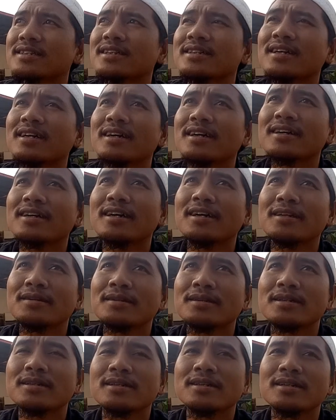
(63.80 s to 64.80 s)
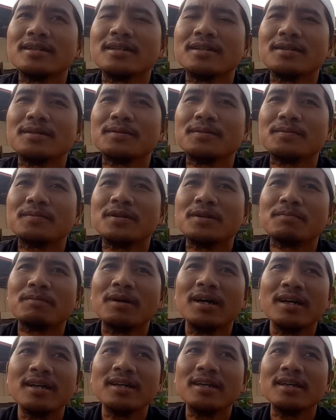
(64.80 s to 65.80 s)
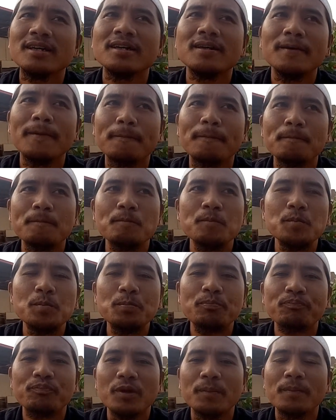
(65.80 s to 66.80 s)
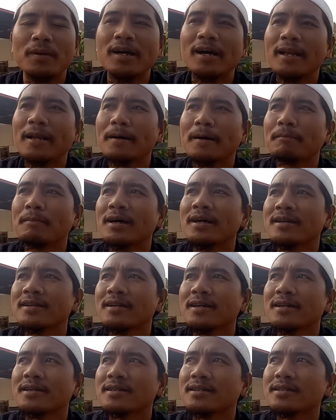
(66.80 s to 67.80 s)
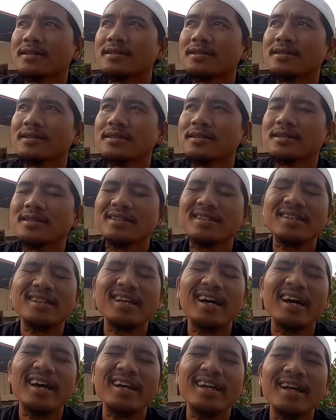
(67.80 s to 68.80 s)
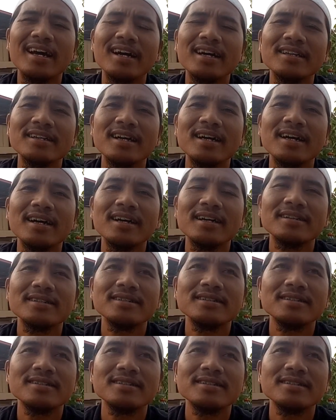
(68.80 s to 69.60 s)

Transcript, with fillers: saya akan e, berbagi pengalaman ya e, tidak enaknya